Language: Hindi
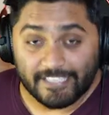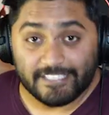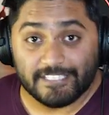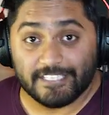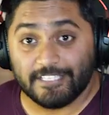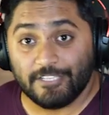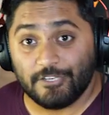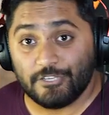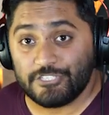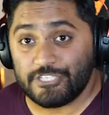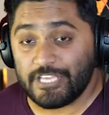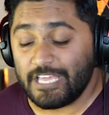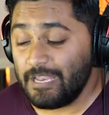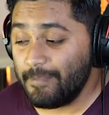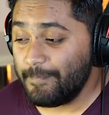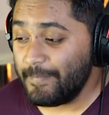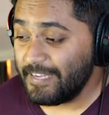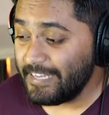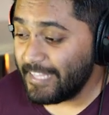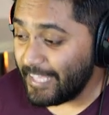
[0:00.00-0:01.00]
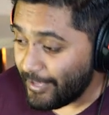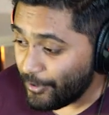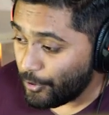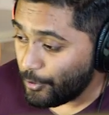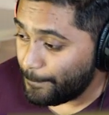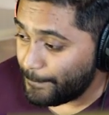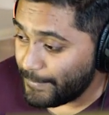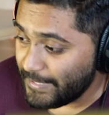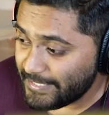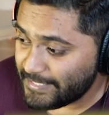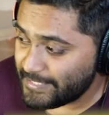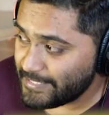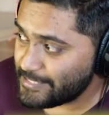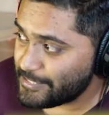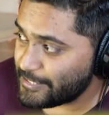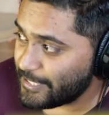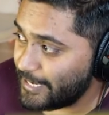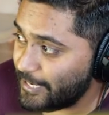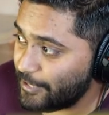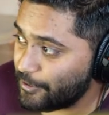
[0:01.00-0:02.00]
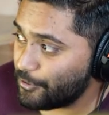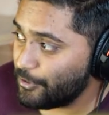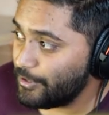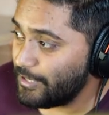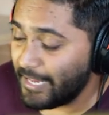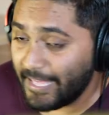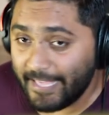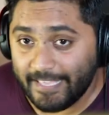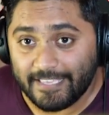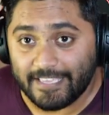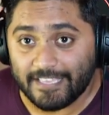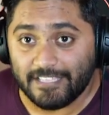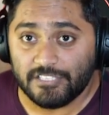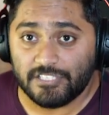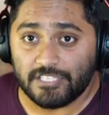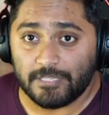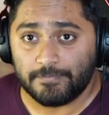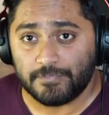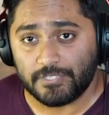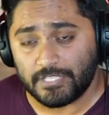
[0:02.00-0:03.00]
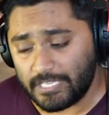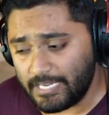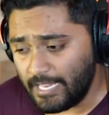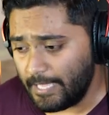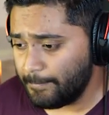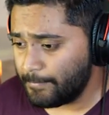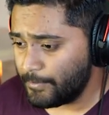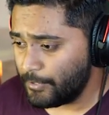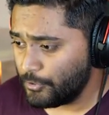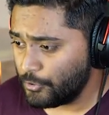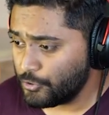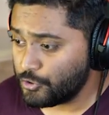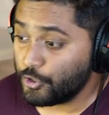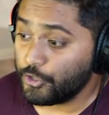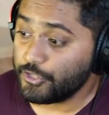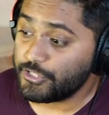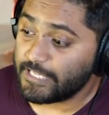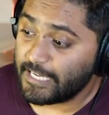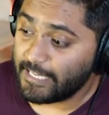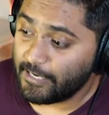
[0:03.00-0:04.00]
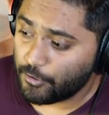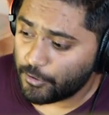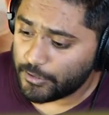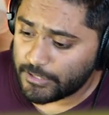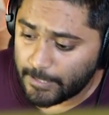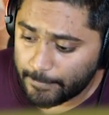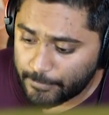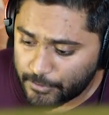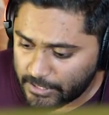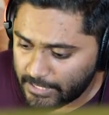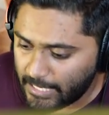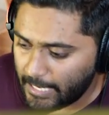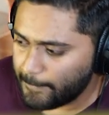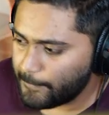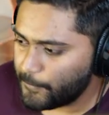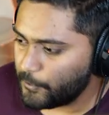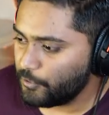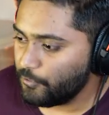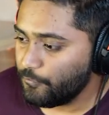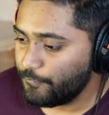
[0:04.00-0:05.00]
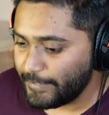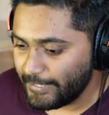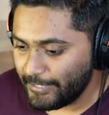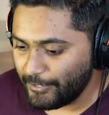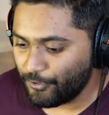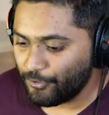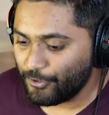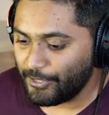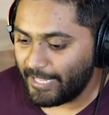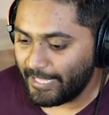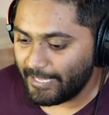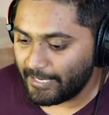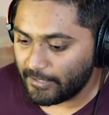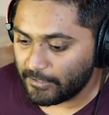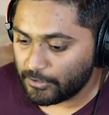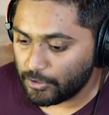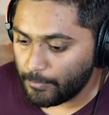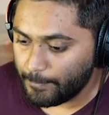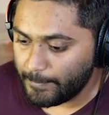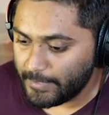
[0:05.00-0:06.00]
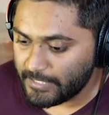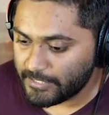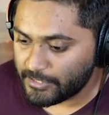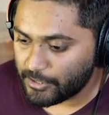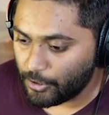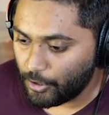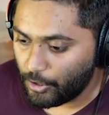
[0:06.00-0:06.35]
गाइस यदि लोग चैनल पे नए हो प्लीज इस चैनल को लाइक एंड सब्सक्राइब कर दो सॉरी चैनल को सब्सक्राइब कर दो वीडियो को लाइक कर दो मीन्स